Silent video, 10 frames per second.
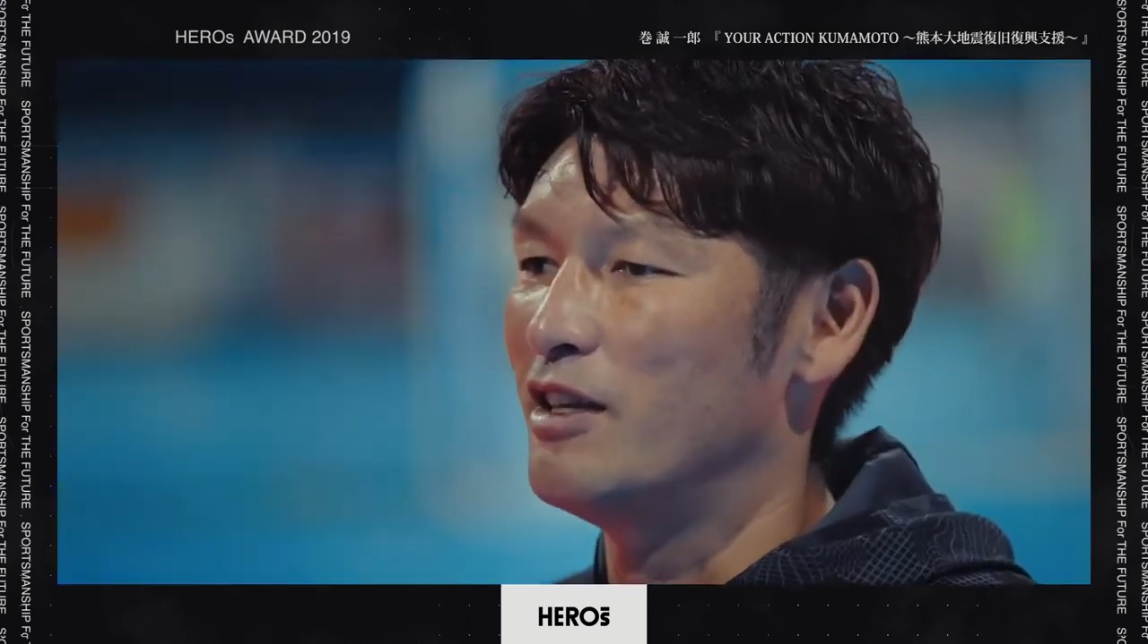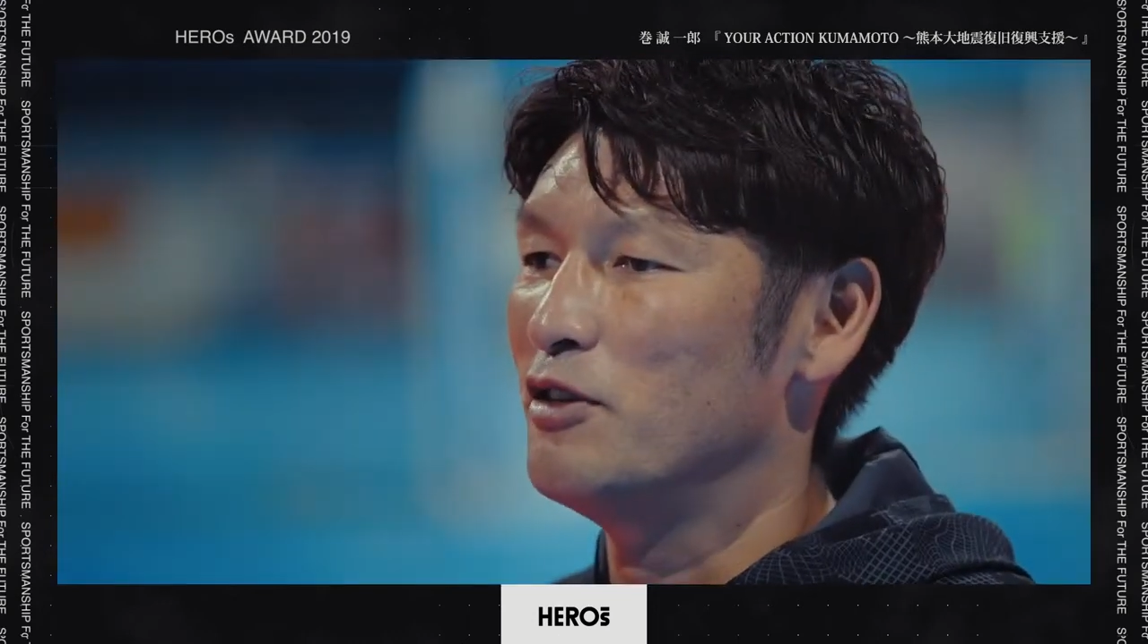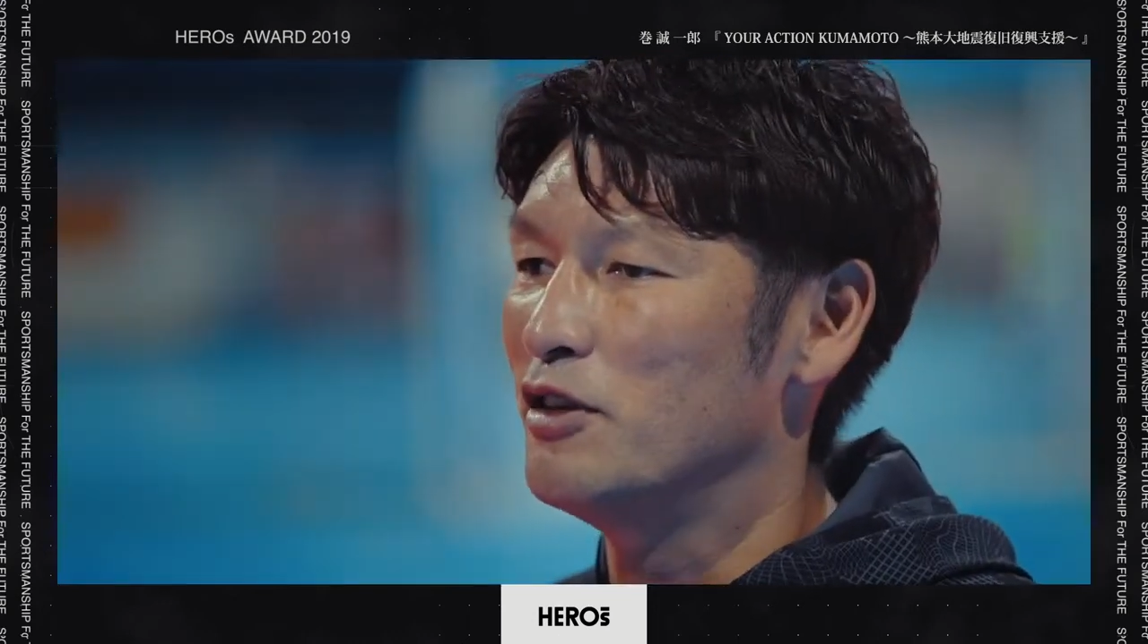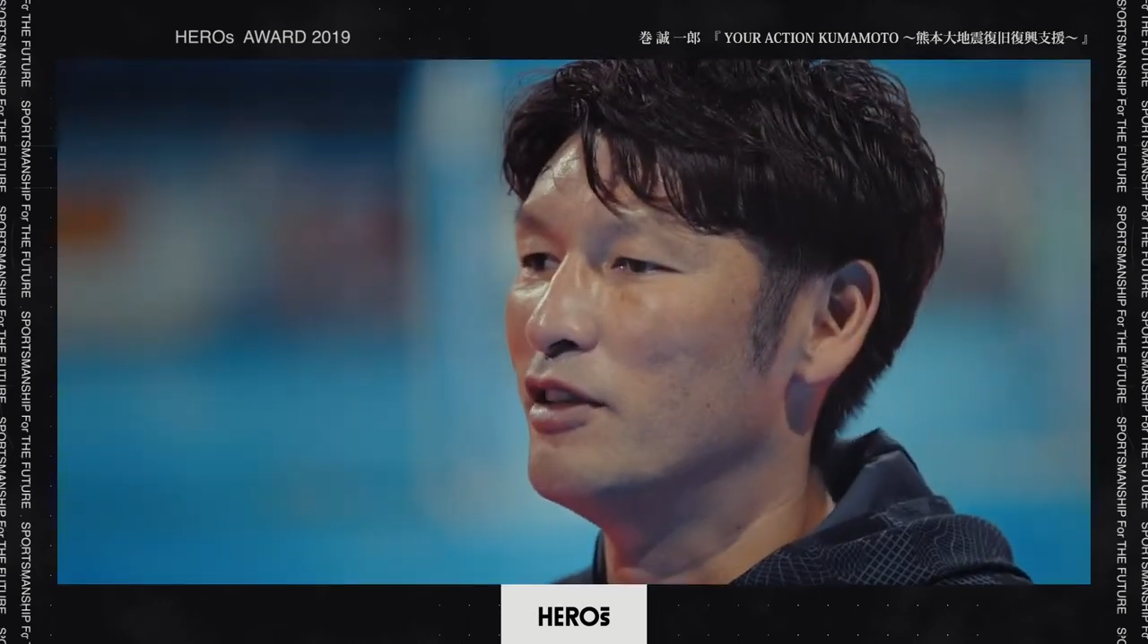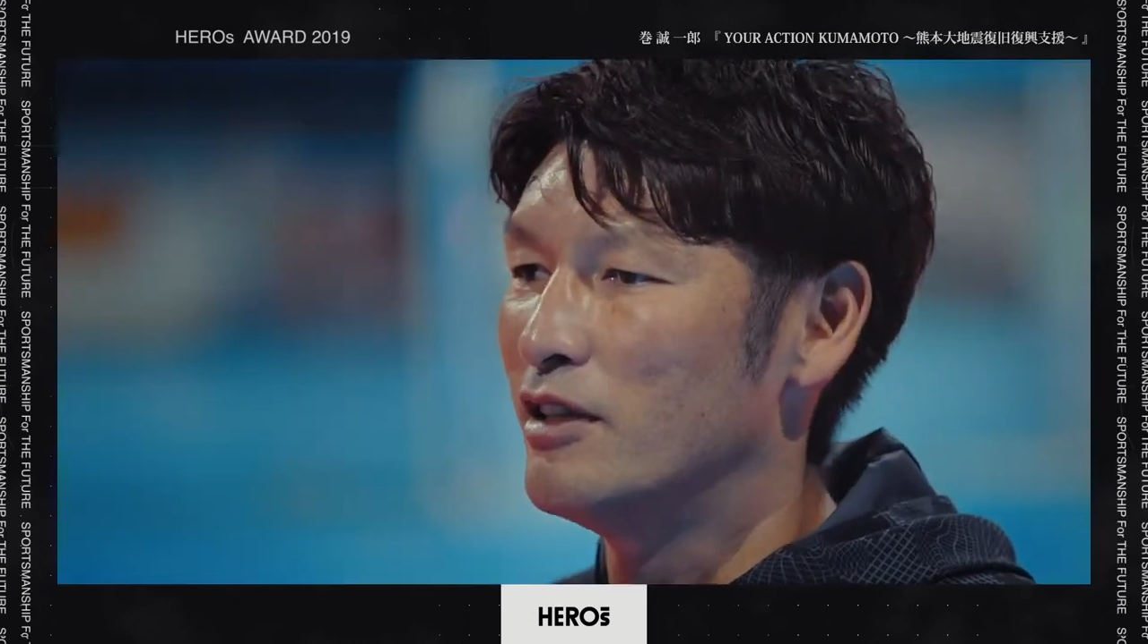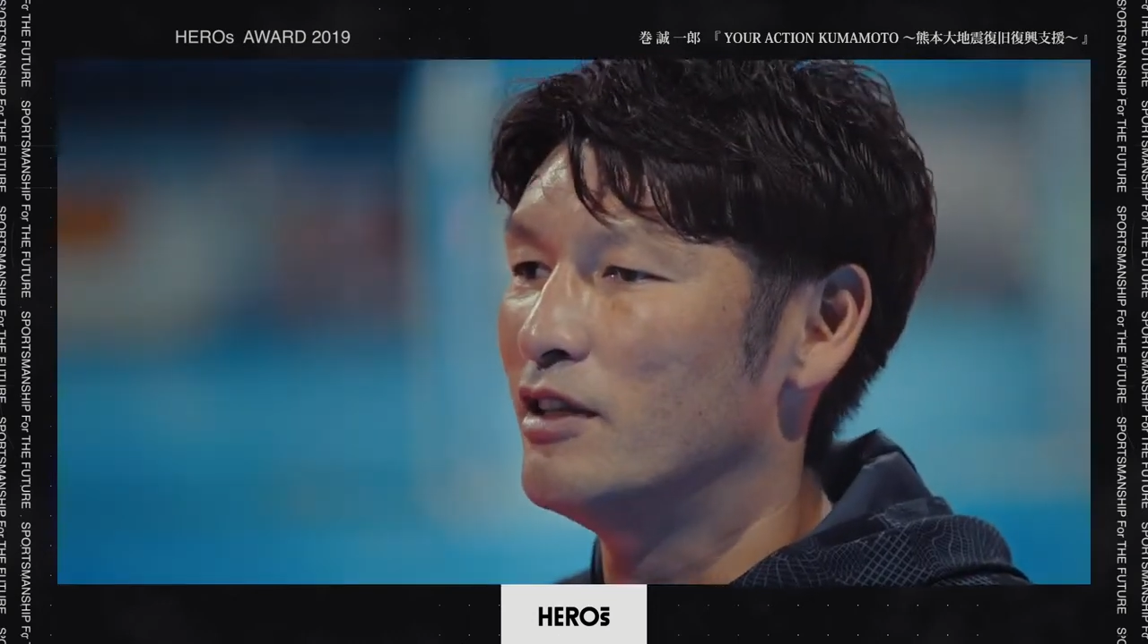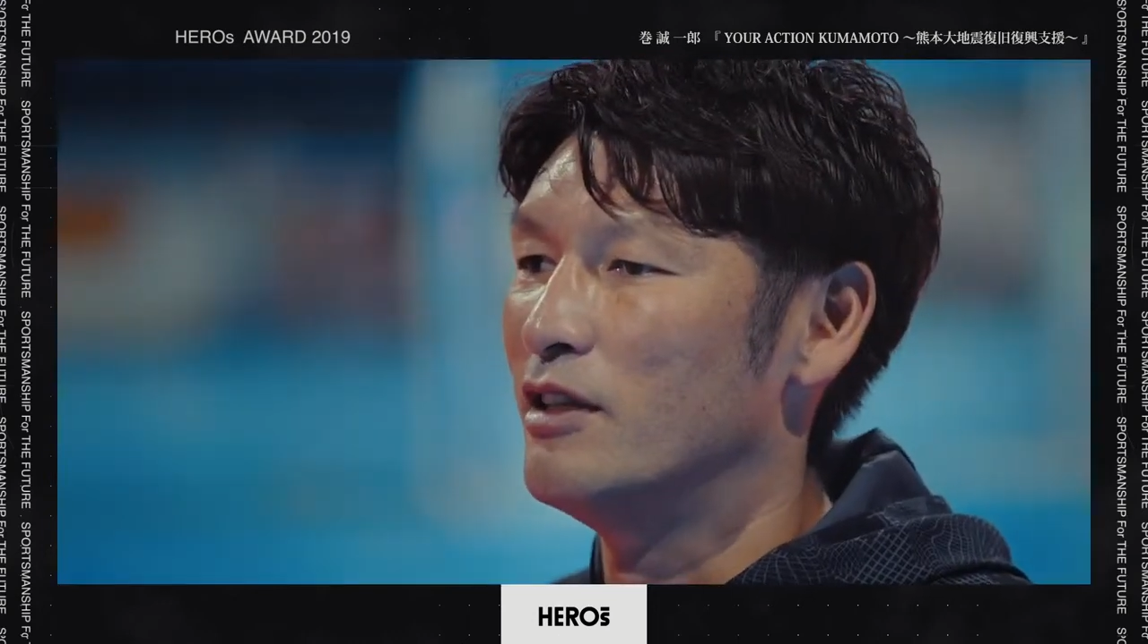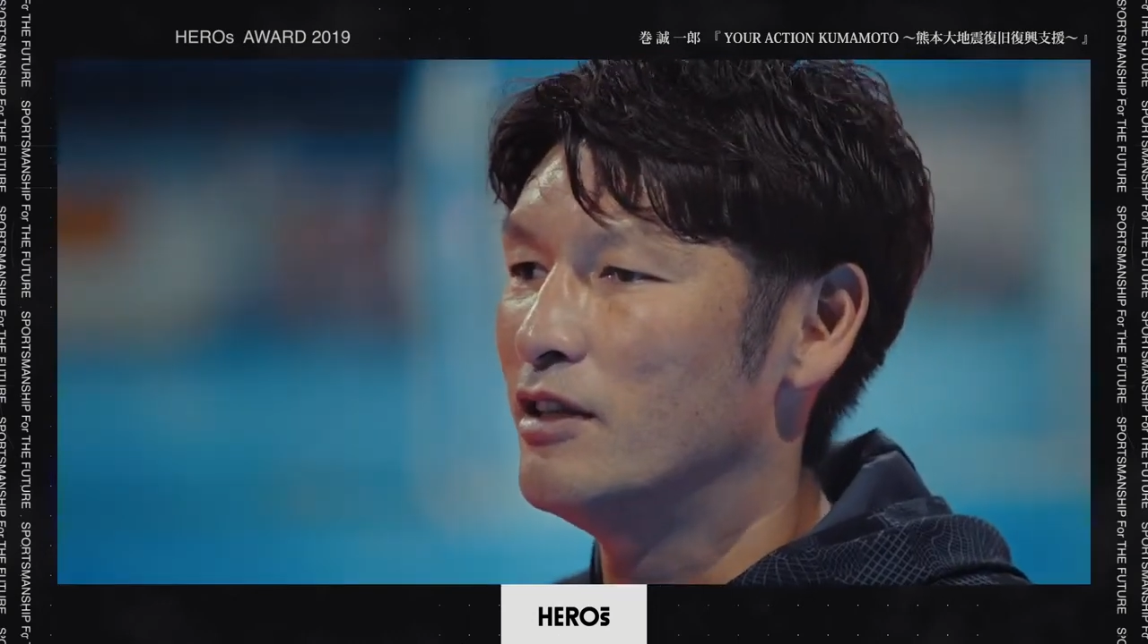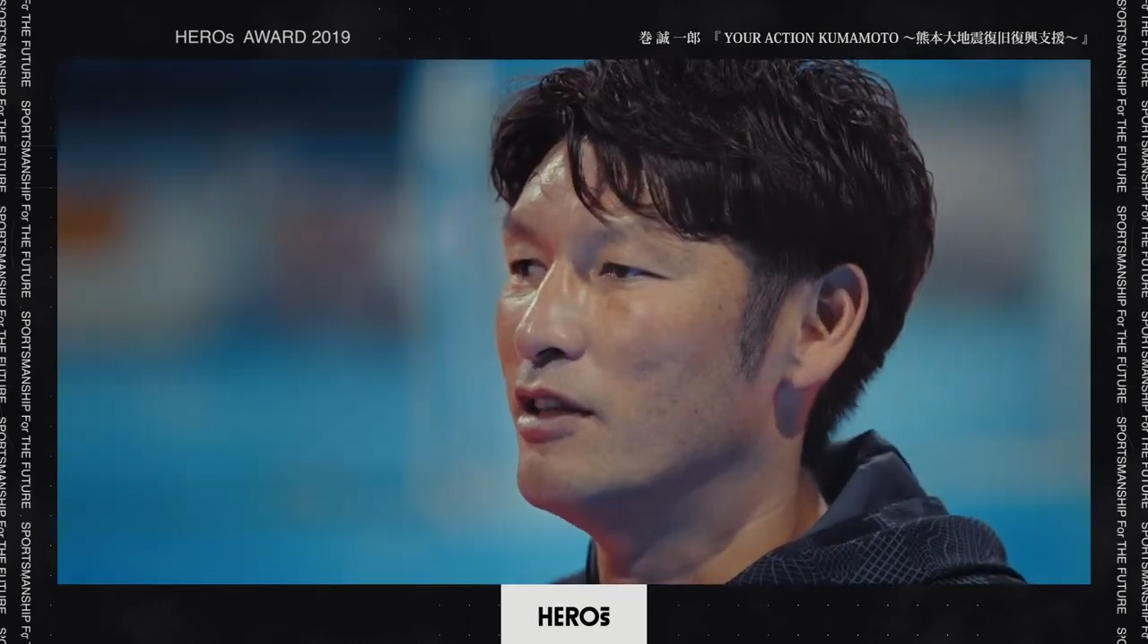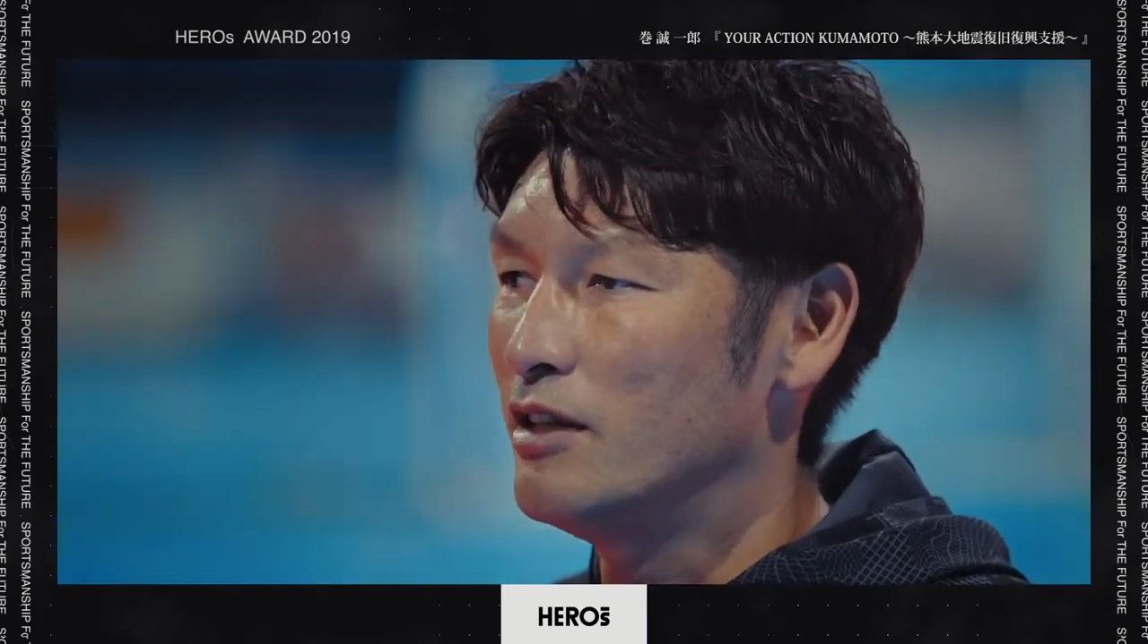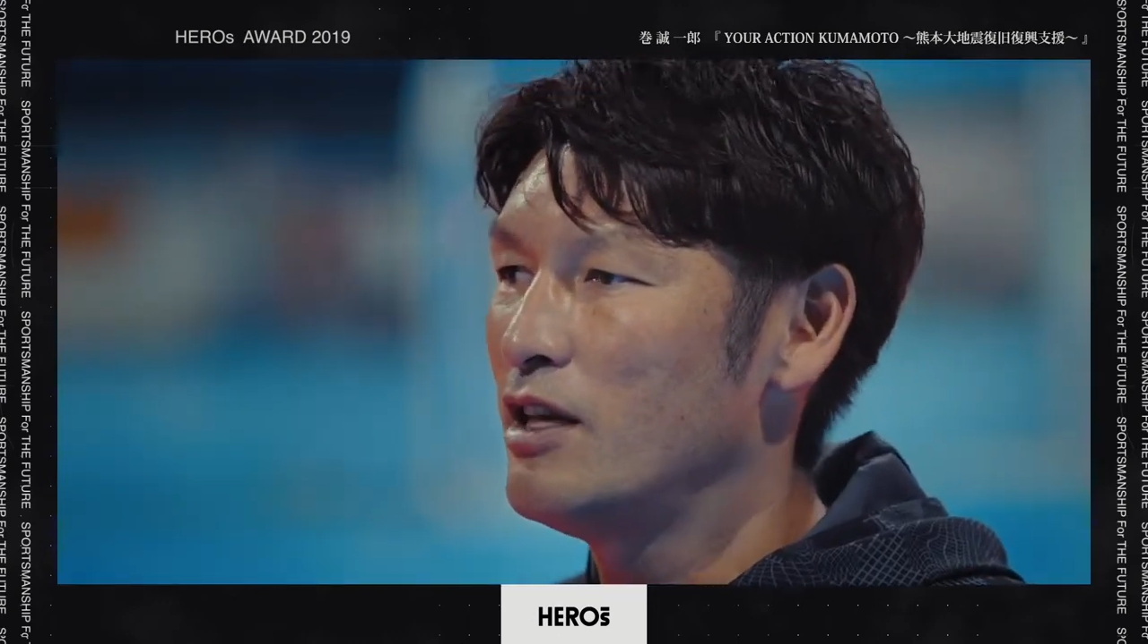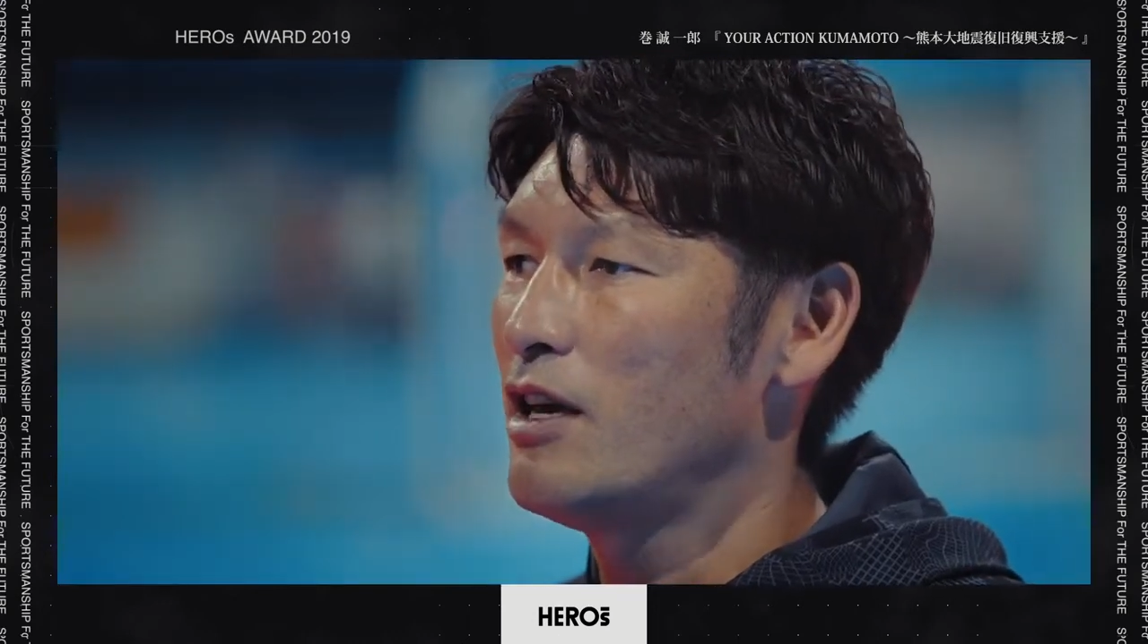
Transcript: いう。